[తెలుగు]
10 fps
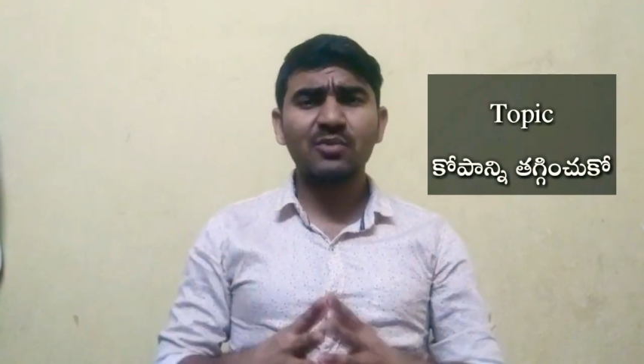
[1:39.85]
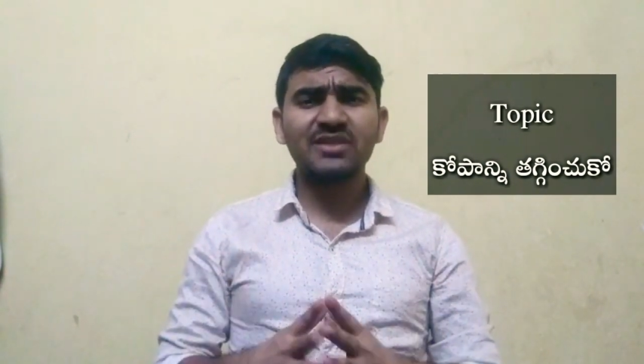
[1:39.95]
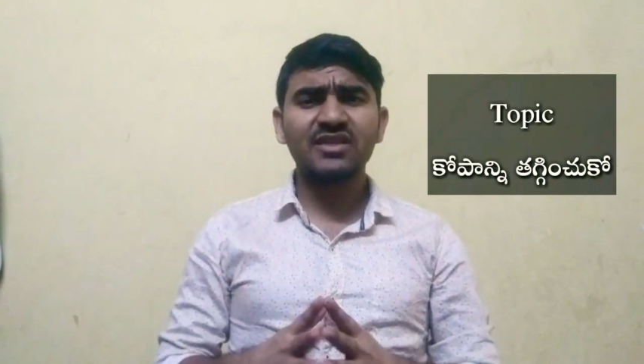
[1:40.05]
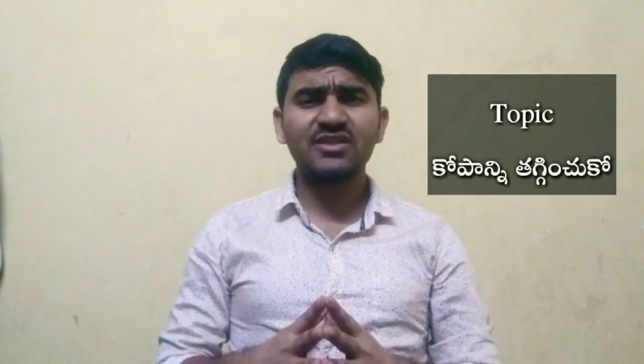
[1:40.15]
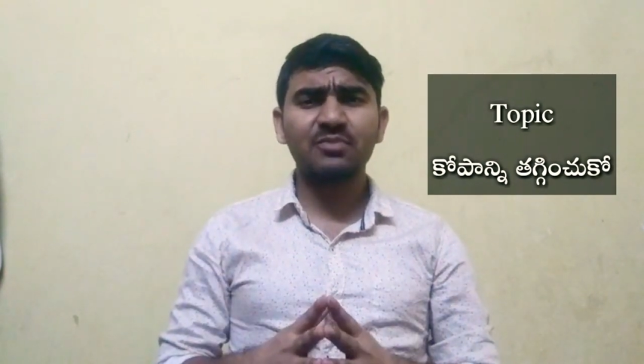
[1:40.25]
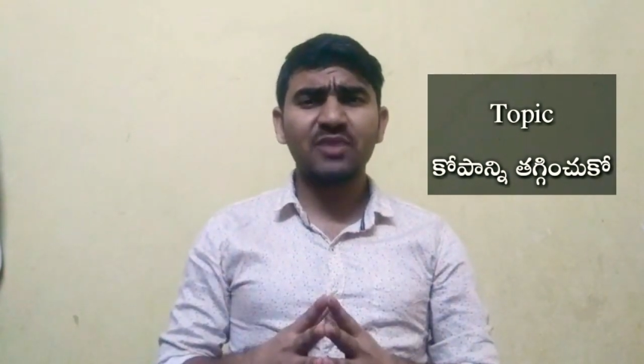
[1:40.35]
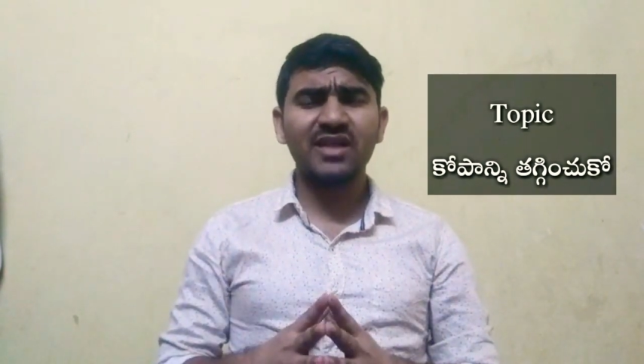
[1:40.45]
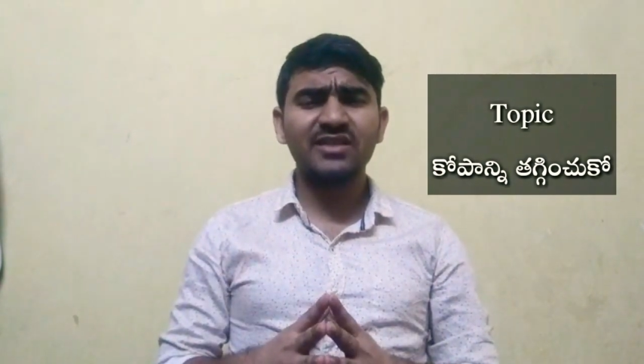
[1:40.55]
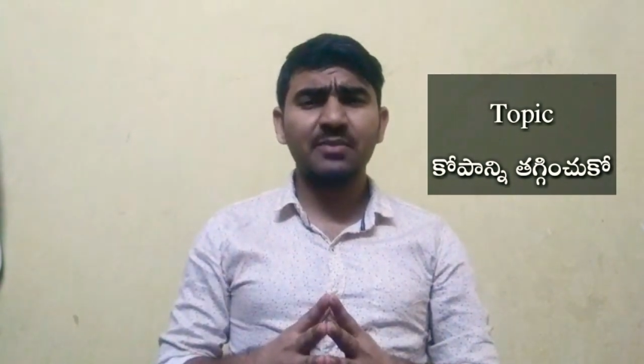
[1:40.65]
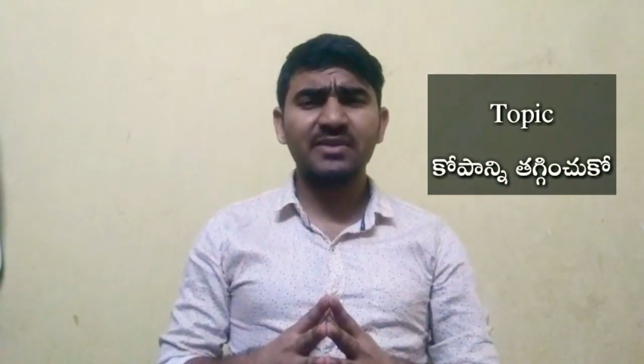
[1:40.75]
మచ్ అని చెప్తాడు
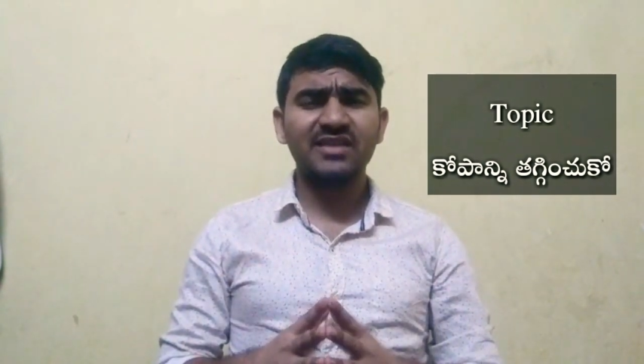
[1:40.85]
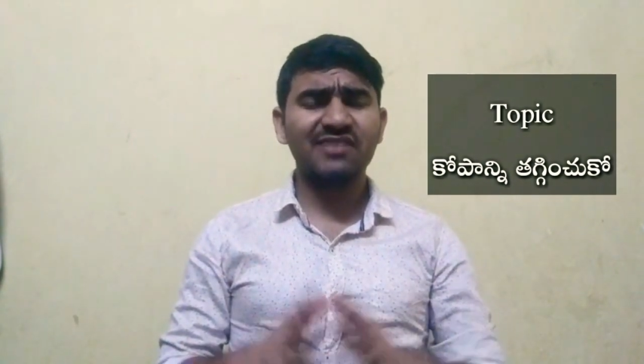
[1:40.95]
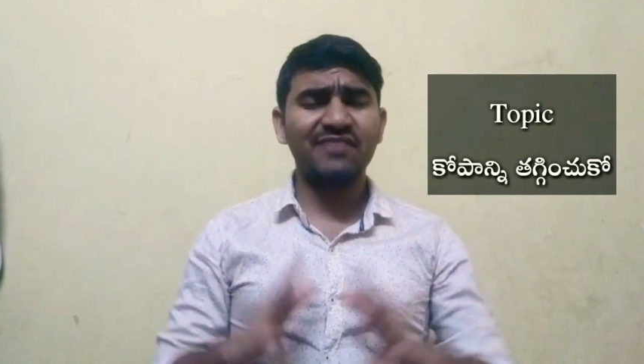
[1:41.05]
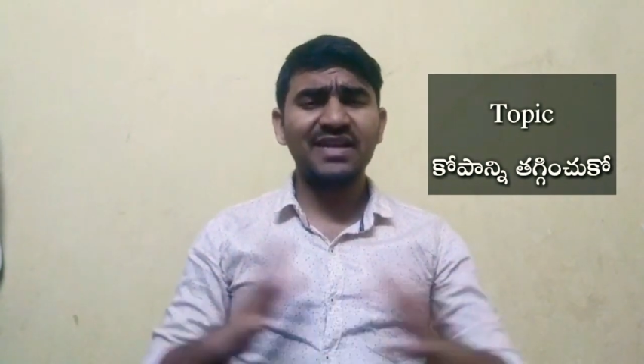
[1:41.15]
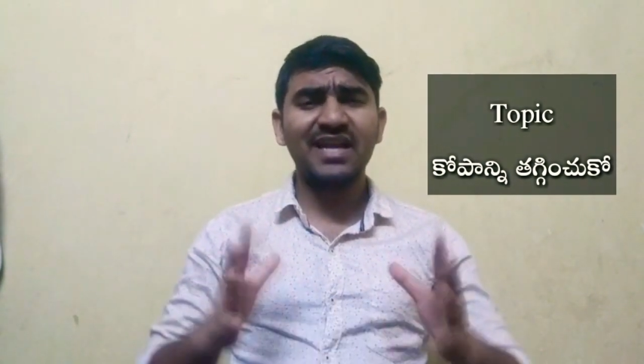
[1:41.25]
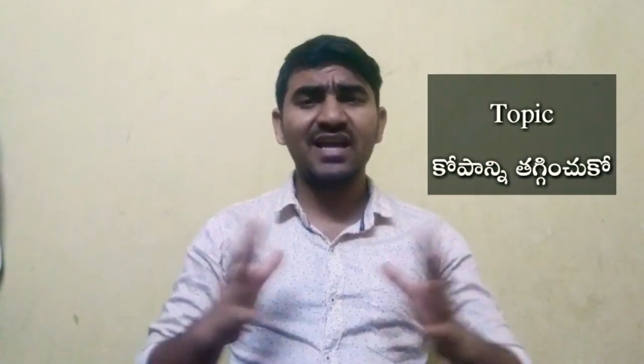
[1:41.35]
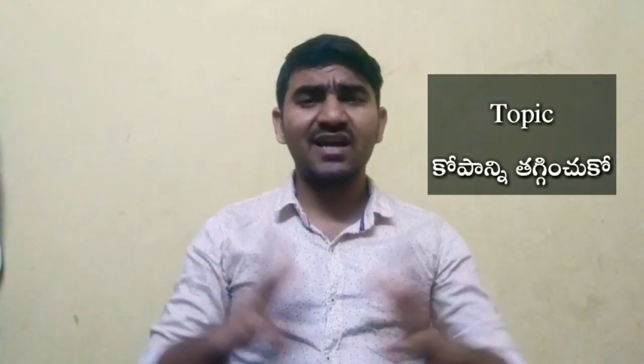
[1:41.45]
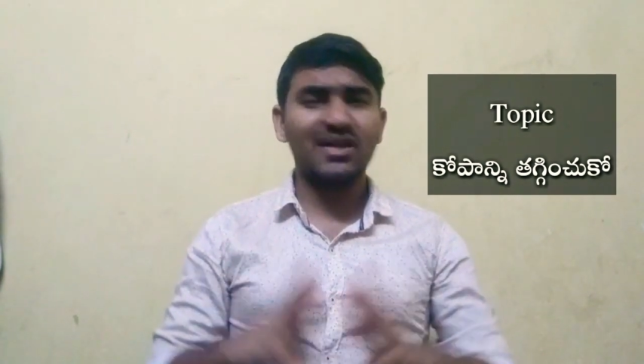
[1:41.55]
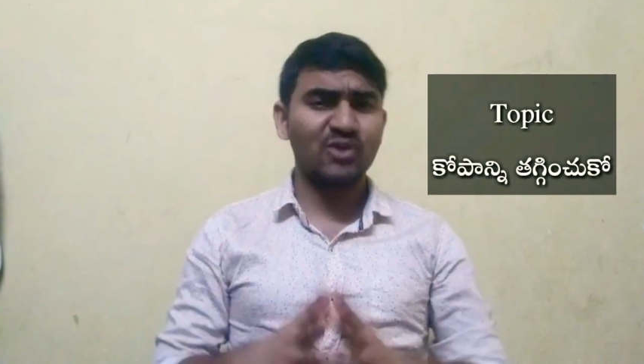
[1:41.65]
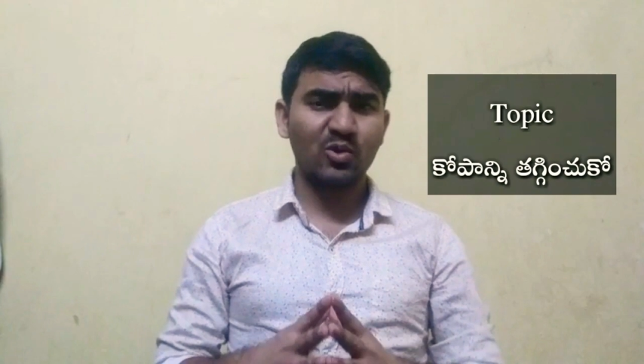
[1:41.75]
అని చెప్పేసి వెంటనే
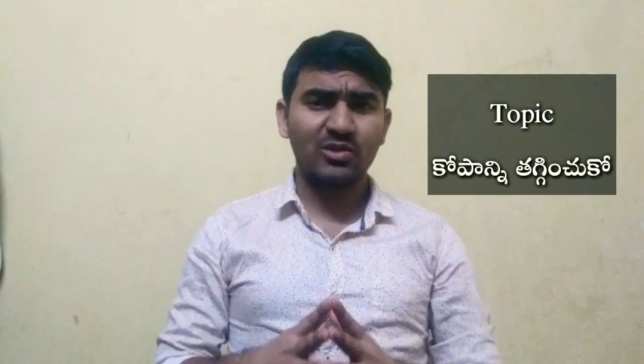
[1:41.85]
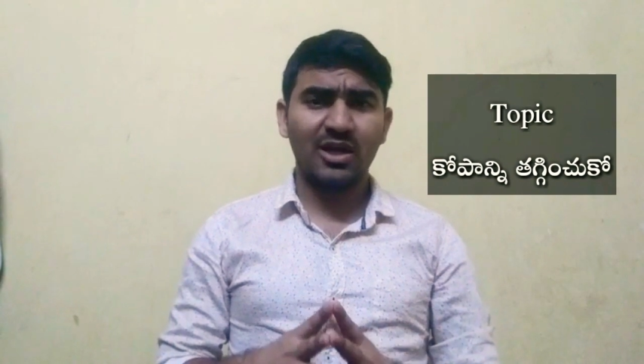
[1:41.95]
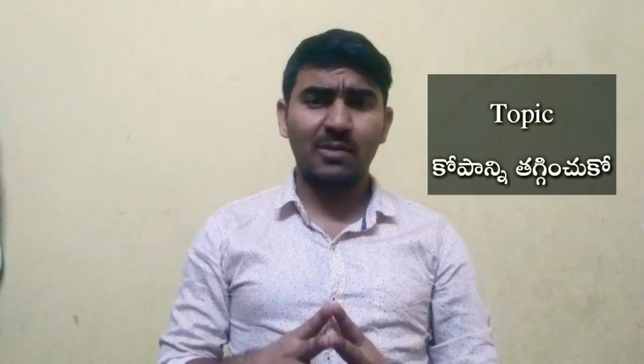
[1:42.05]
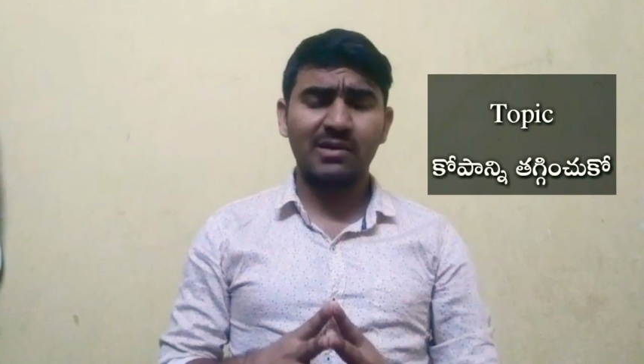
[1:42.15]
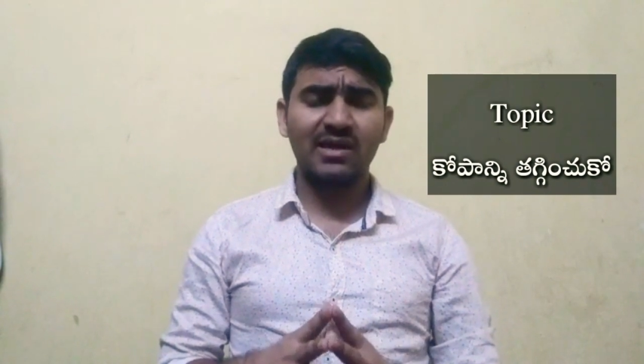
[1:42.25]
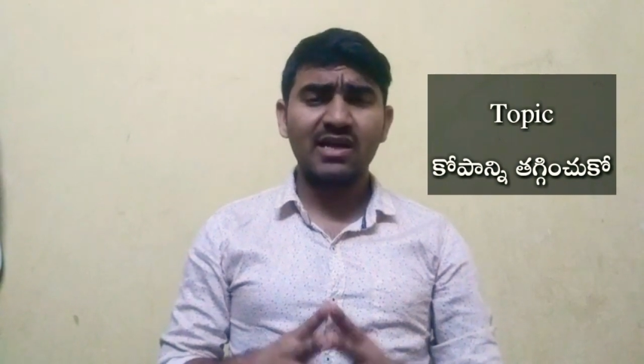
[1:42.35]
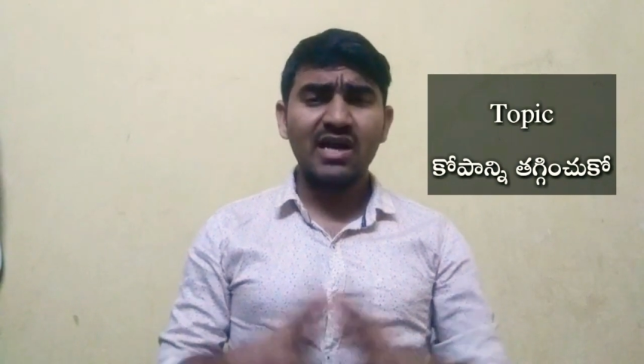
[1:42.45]
కసురుకుంటాడు అనమాట